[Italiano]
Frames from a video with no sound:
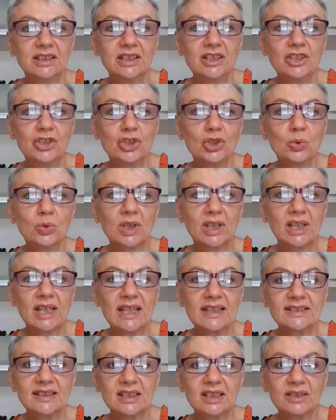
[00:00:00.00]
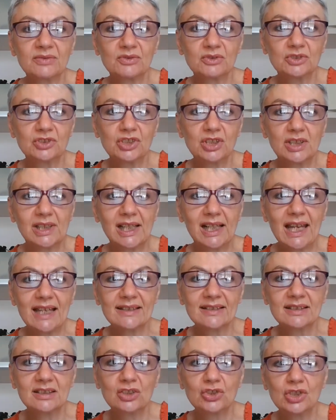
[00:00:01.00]
I cinque
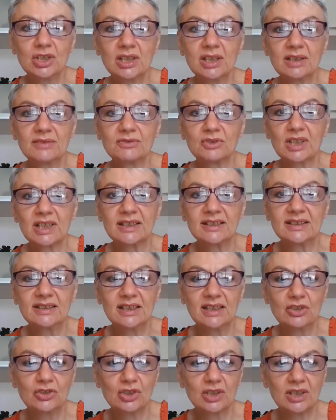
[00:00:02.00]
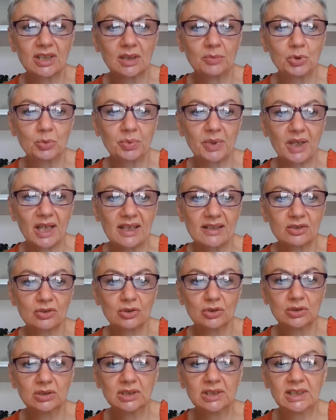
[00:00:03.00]
classici che vorresti leggere al più
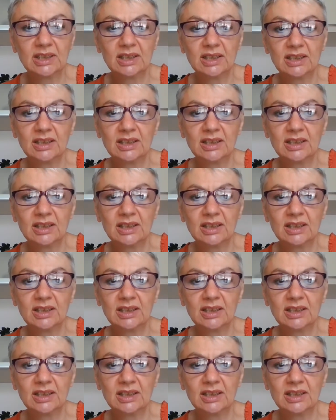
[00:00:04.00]
presto,